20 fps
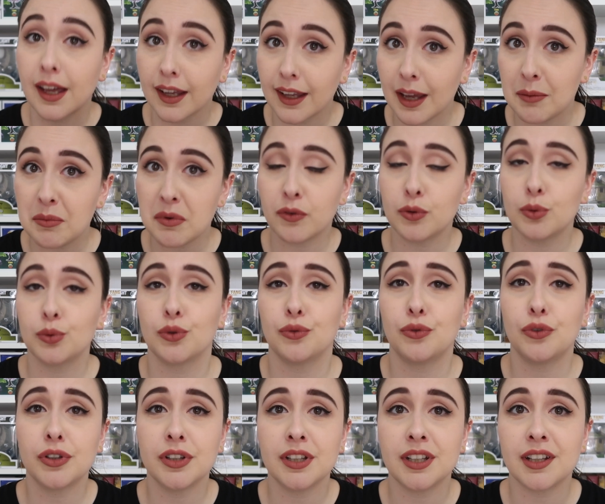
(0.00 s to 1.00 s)
che mi ha voluto
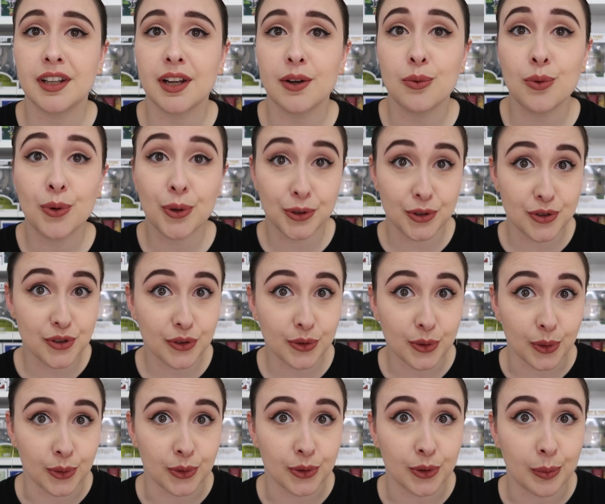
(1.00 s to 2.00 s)
fornire un codice
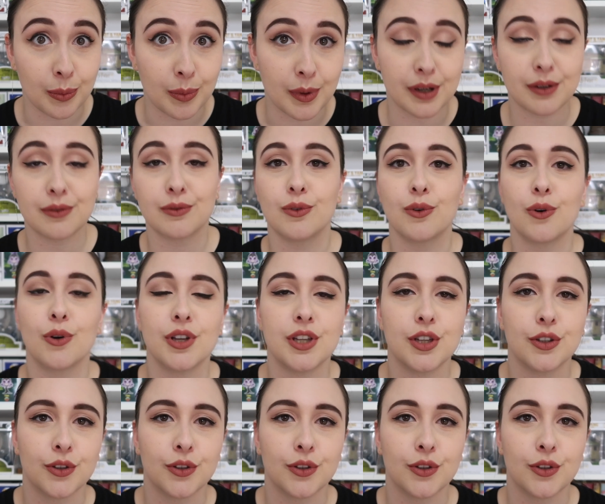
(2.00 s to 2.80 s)
sconto per voi,